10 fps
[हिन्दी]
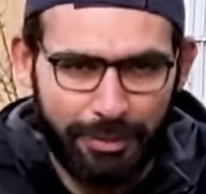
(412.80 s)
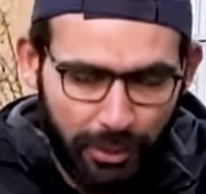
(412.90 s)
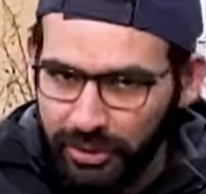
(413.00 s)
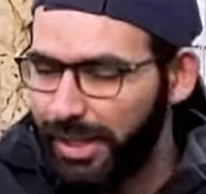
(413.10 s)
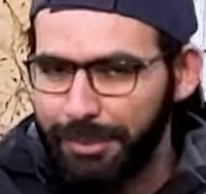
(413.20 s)
पास
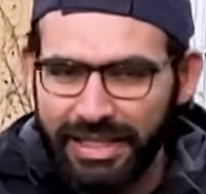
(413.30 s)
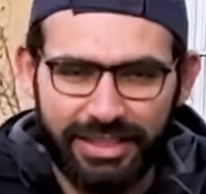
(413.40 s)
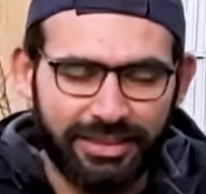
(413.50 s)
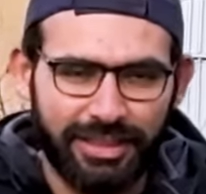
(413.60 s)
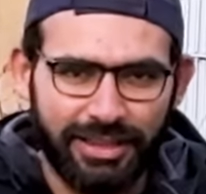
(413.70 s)
बहुत
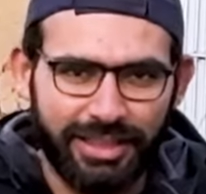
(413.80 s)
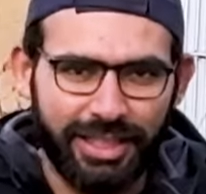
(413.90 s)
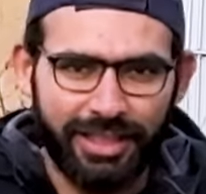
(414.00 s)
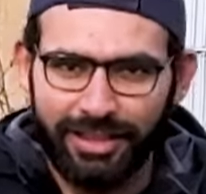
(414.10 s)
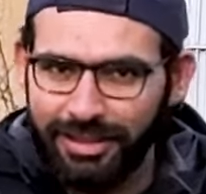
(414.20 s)
एप्लीकेशन आती
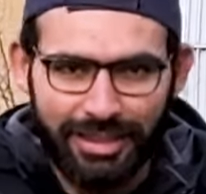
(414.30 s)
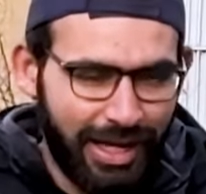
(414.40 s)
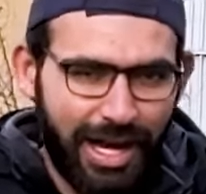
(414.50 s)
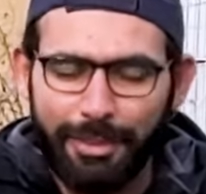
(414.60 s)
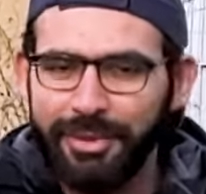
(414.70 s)
हैं
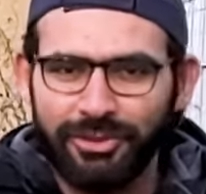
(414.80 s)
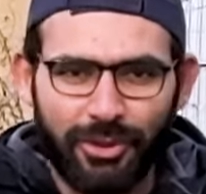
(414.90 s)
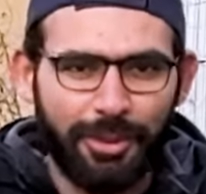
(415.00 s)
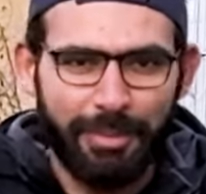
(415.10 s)
हम इसको